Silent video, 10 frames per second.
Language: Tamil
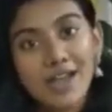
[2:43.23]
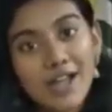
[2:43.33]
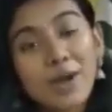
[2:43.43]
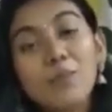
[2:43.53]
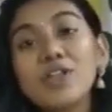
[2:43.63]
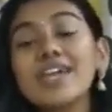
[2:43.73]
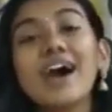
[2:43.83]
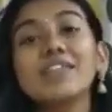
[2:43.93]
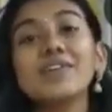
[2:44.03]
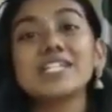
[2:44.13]
அளக்க
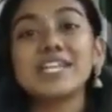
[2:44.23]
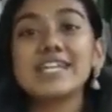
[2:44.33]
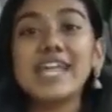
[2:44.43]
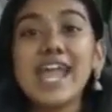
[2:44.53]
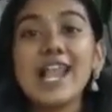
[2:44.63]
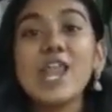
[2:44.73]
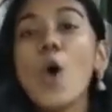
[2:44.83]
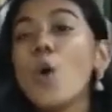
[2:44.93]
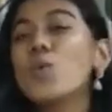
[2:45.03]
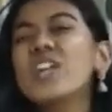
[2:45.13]
முடியாதவற்றை கேள்
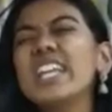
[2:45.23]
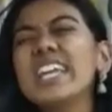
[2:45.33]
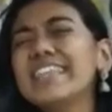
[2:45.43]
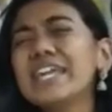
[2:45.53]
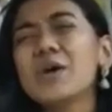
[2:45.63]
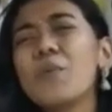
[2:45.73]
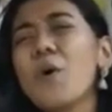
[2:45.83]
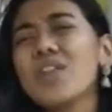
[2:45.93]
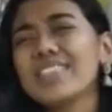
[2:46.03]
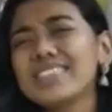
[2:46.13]
உன் இதய
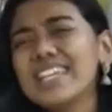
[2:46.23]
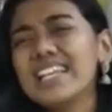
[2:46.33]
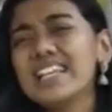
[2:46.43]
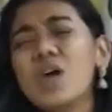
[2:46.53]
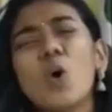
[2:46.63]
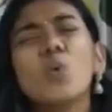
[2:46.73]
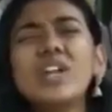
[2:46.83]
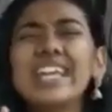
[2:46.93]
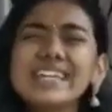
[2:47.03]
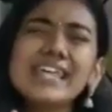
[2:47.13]
ஓரத்தில்
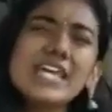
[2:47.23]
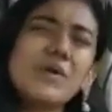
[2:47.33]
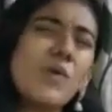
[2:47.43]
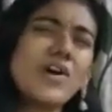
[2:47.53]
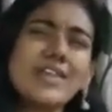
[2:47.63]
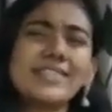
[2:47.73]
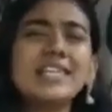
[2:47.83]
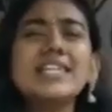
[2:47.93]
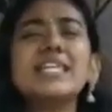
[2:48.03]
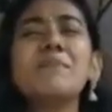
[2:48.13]
உன் இதய
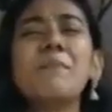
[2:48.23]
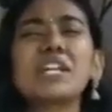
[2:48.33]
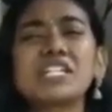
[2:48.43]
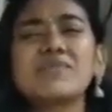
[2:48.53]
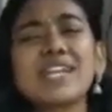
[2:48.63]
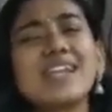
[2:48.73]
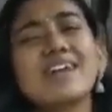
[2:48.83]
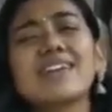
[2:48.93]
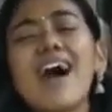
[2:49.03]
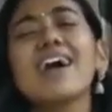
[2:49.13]
ஓரத்தில் நீ
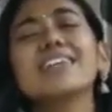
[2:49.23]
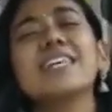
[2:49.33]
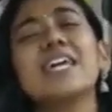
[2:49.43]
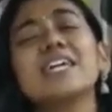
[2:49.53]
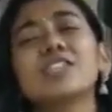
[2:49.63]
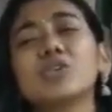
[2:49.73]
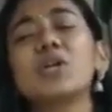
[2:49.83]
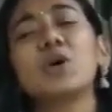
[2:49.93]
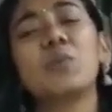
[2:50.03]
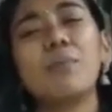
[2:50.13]
மற்றவர்களுக்காக செய்ய
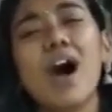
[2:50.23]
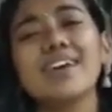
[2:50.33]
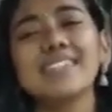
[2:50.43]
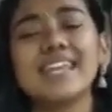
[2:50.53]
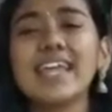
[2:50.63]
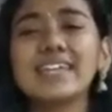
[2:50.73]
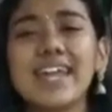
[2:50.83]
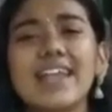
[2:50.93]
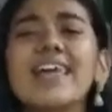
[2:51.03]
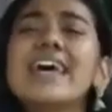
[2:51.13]
துடிக்கும் ஆசையை
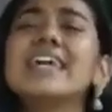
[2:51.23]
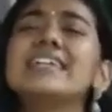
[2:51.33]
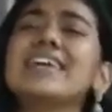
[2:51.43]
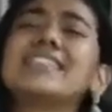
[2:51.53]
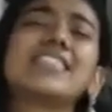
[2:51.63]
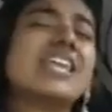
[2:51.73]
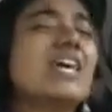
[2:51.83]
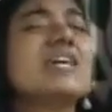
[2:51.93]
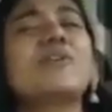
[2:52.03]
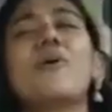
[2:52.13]
கேள்
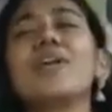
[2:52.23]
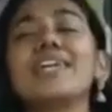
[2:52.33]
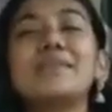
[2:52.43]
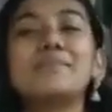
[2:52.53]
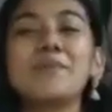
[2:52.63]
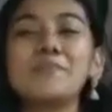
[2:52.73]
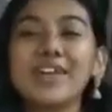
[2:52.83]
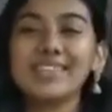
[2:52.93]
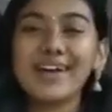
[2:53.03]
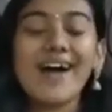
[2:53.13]
எத்தனை கோடி இன்பம்
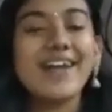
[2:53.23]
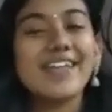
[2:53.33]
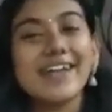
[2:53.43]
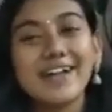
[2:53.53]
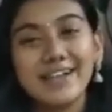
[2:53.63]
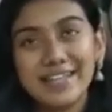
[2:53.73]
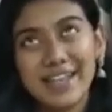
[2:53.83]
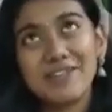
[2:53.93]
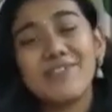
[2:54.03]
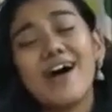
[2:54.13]
வைத்தா எங்கள்
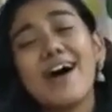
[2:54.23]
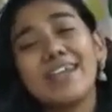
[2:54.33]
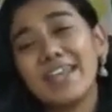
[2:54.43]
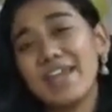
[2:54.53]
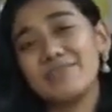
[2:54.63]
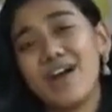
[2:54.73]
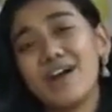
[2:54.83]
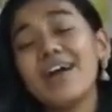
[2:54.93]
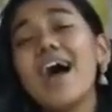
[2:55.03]
இறைவா இறைவா